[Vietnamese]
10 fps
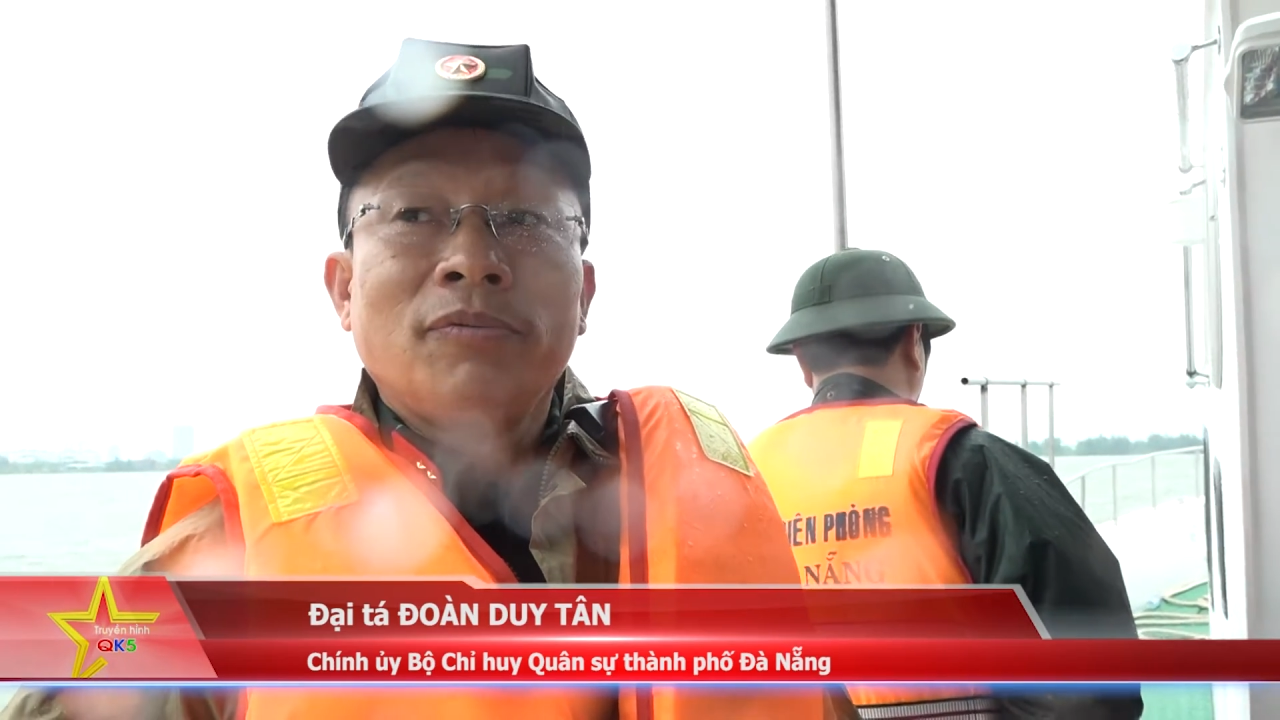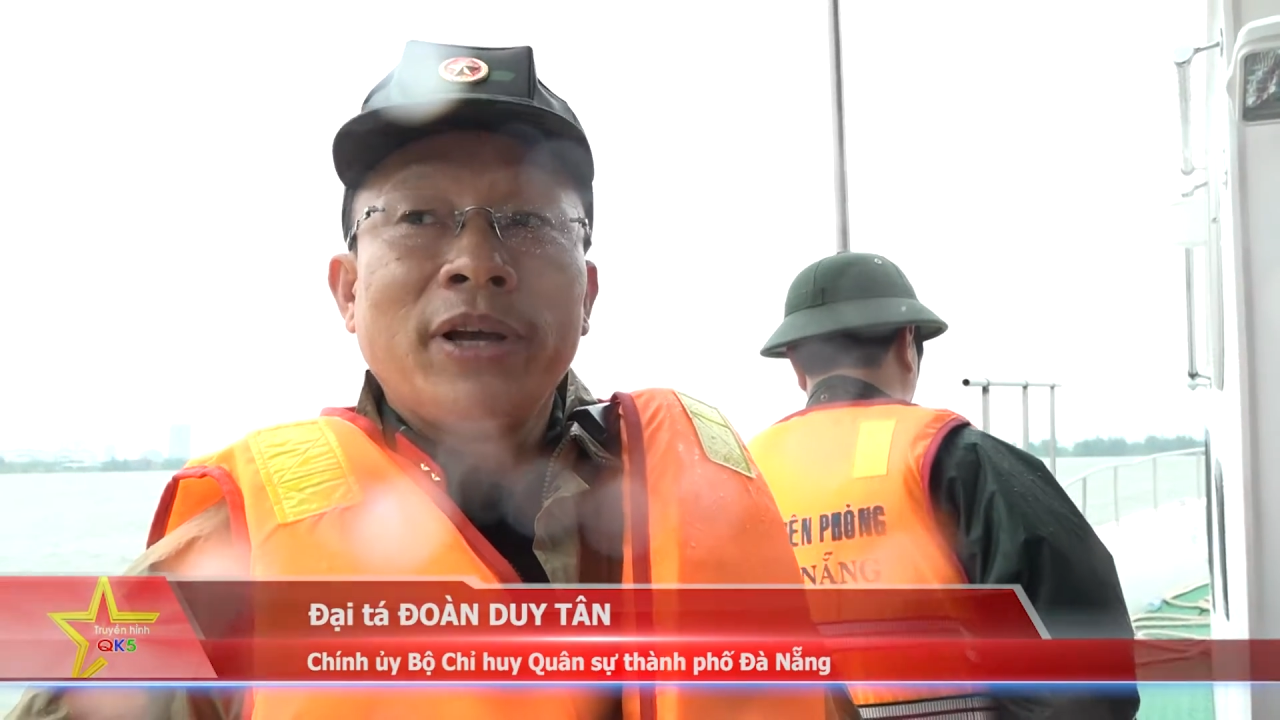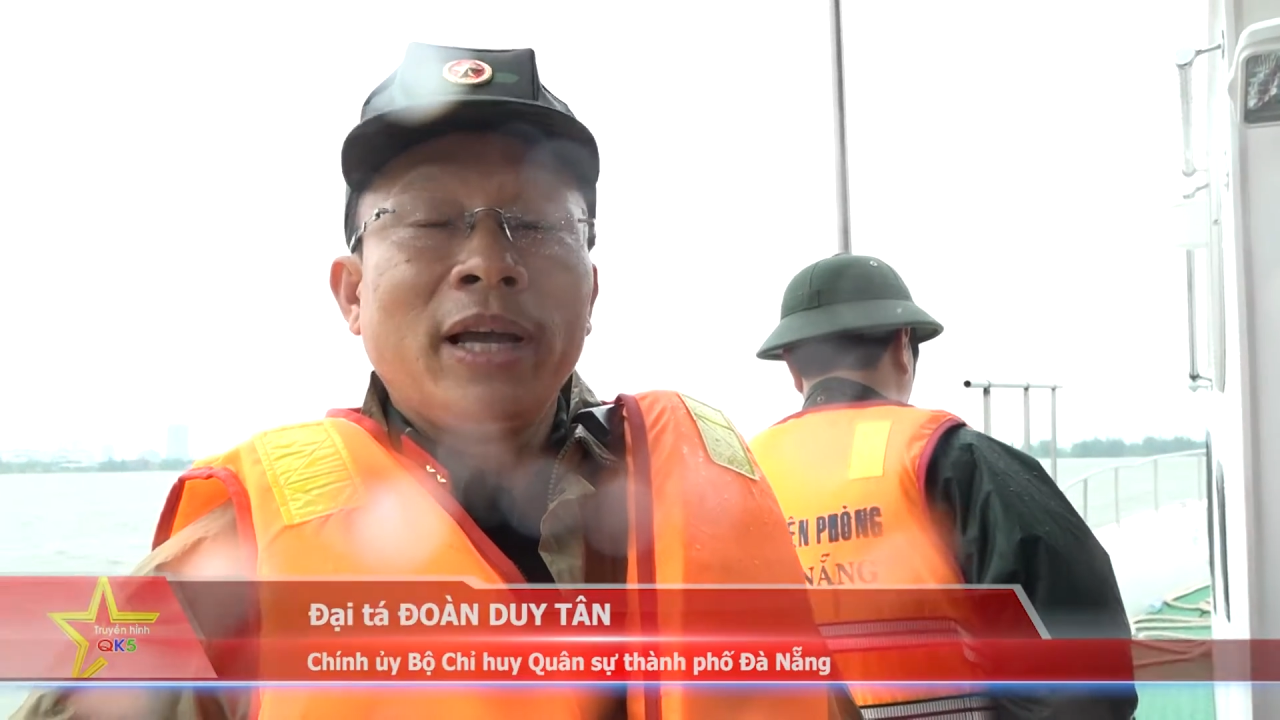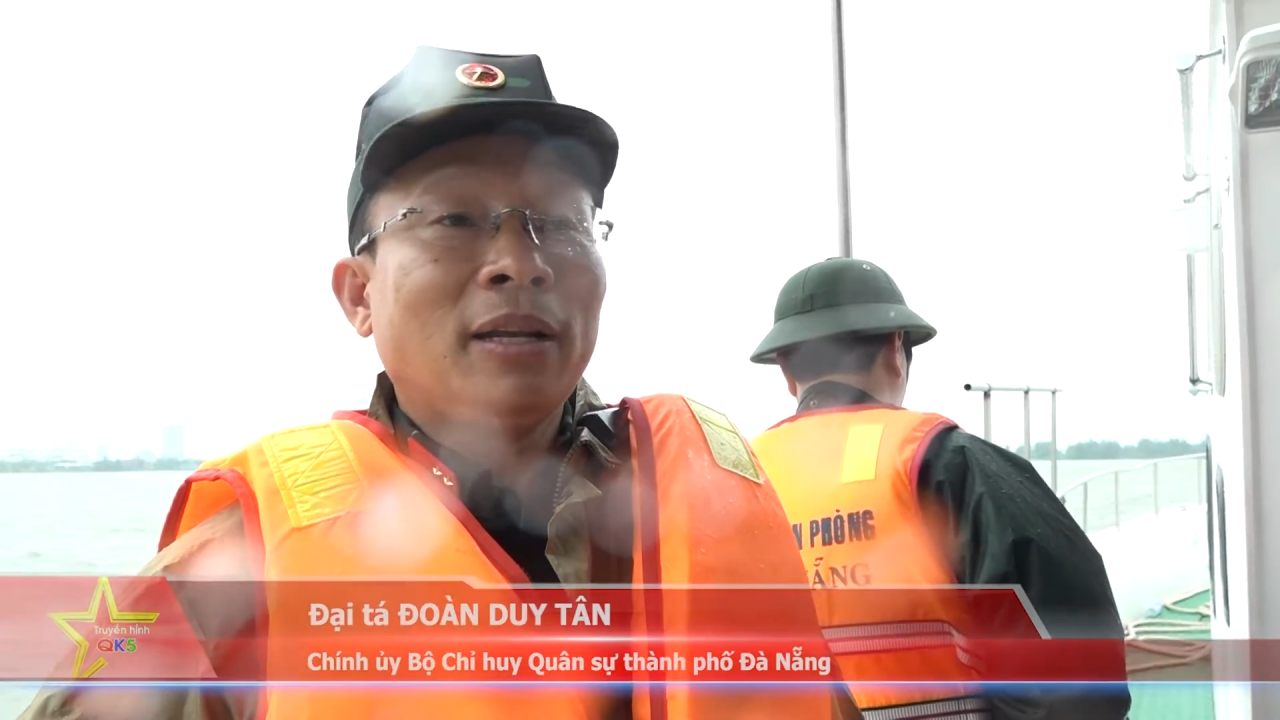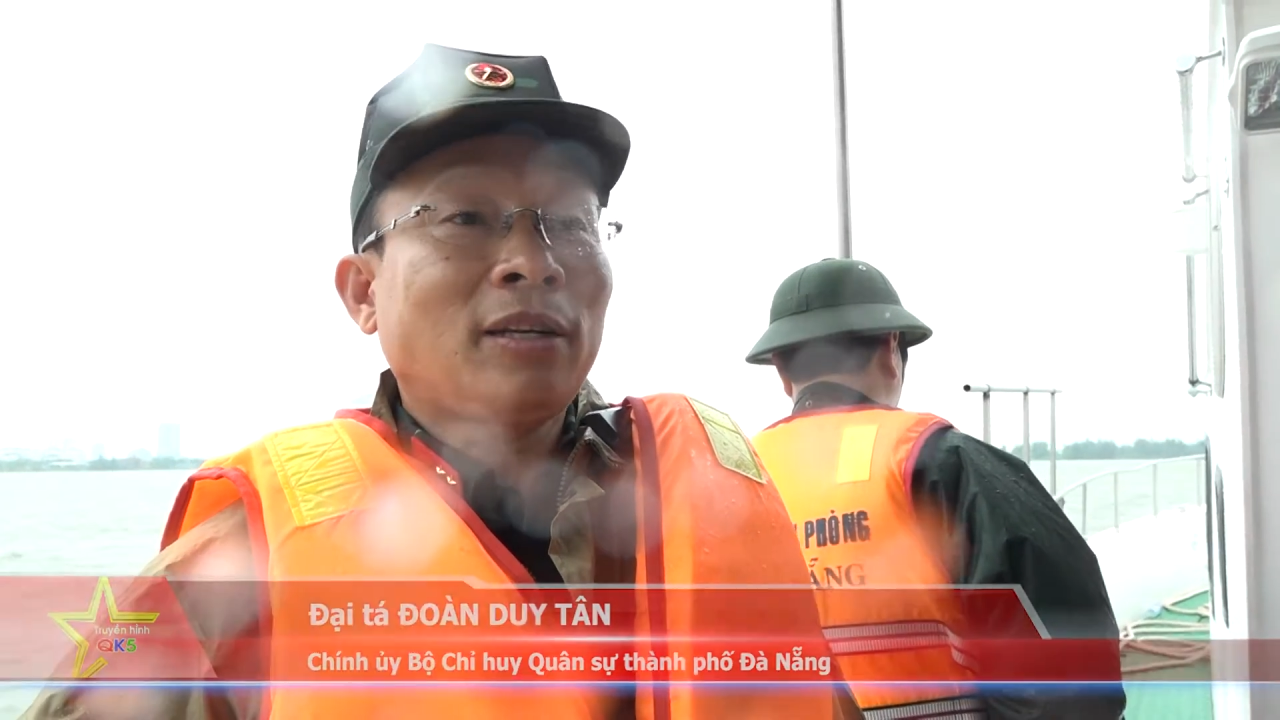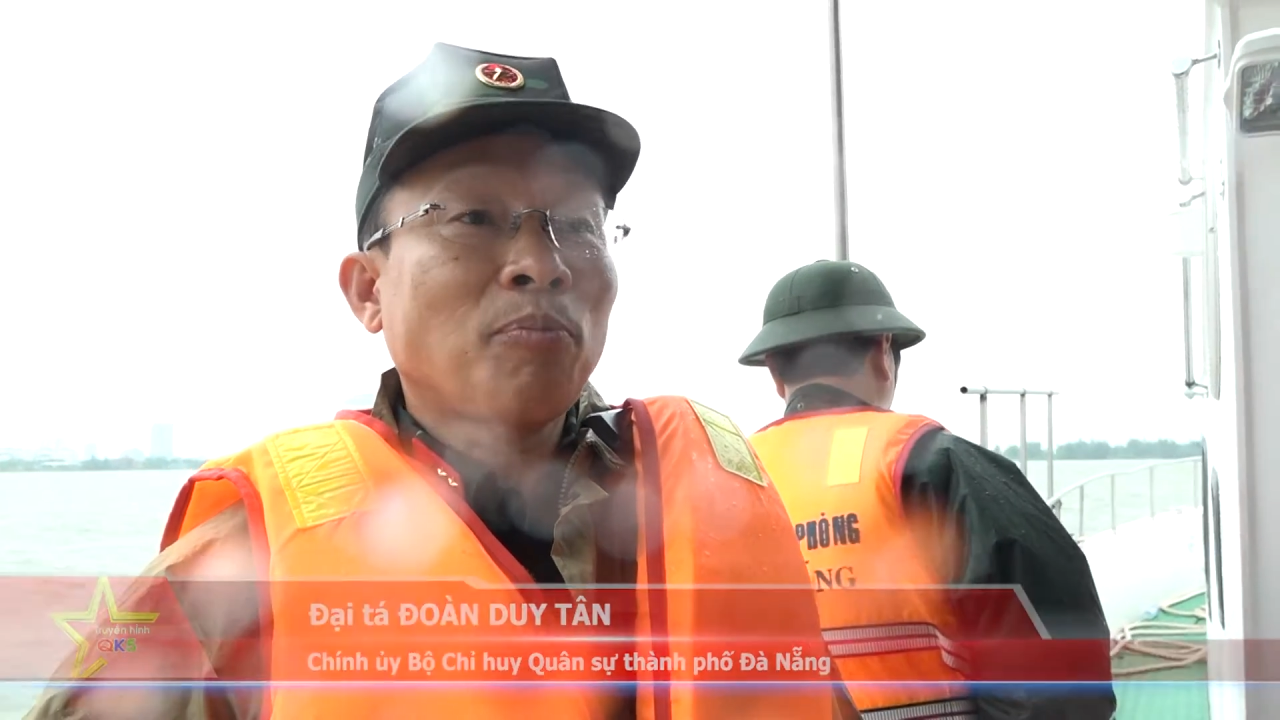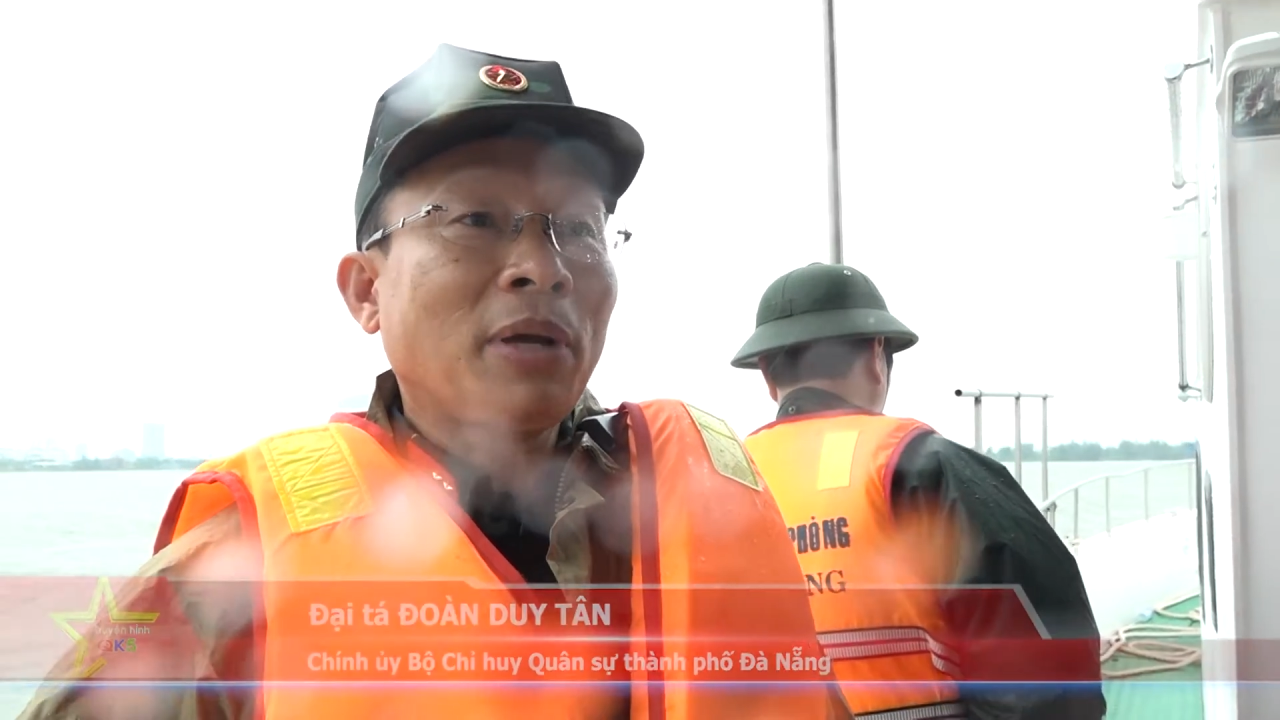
về trong